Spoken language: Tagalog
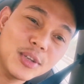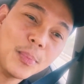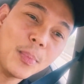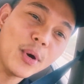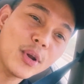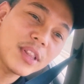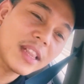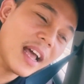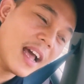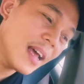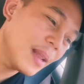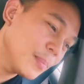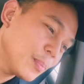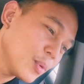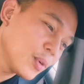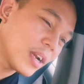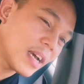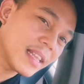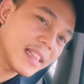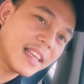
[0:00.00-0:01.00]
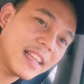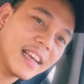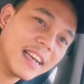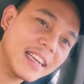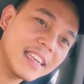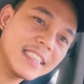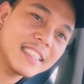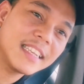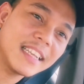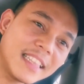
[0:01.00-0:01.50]
supportahan po natin
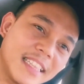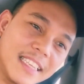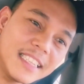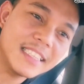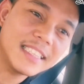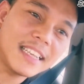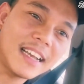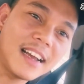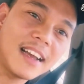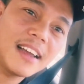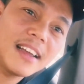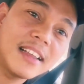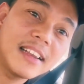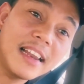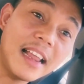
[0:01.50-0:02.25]
ang isa't isa,